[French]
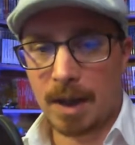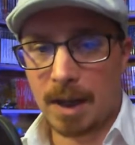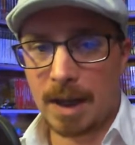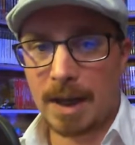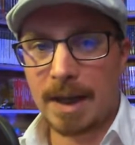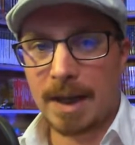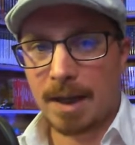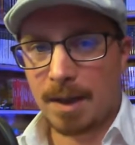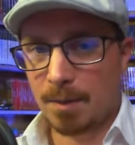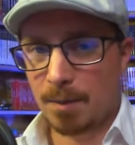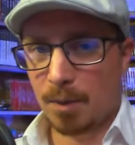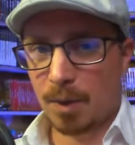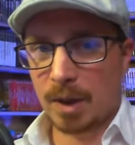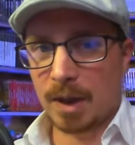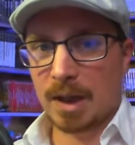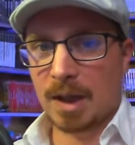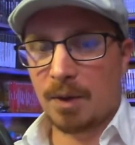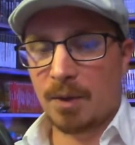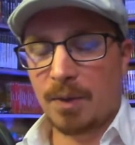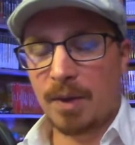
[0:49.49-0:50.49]
Allez,
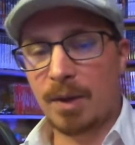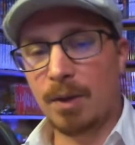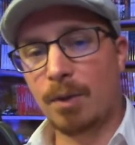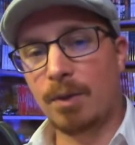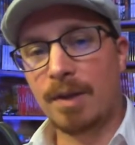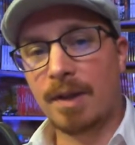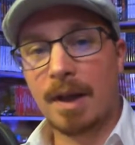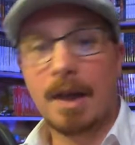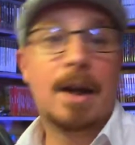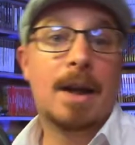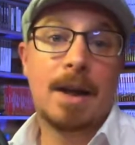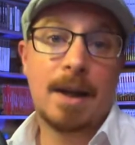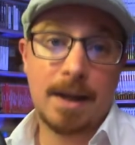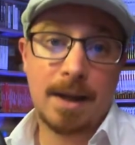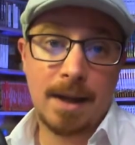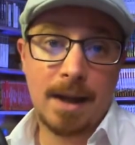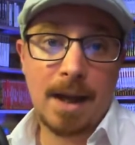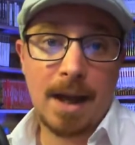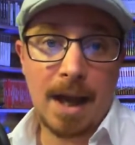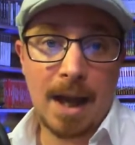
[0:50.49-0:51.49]
Manga Café News,
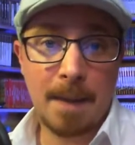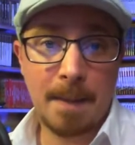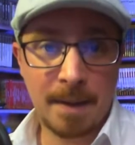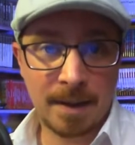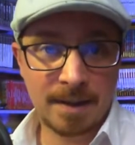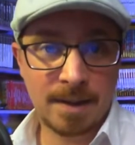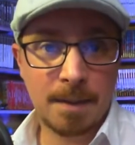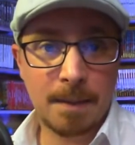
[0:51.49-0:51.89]
eh bien c'est